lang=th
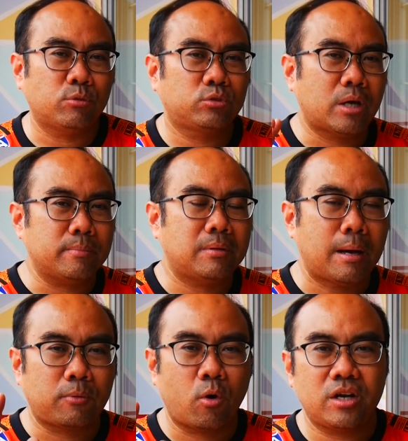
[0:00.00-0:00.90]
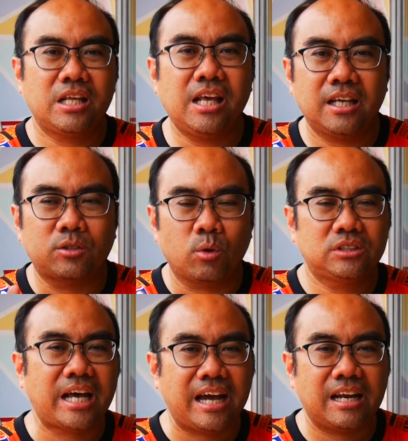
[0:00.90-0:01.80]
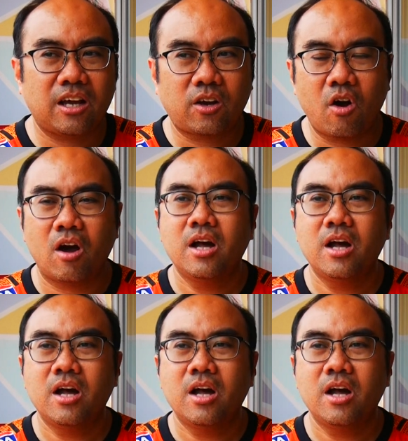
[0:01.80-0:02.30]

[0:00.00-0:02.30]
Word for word: สำหรับคนที่สงสัยและก็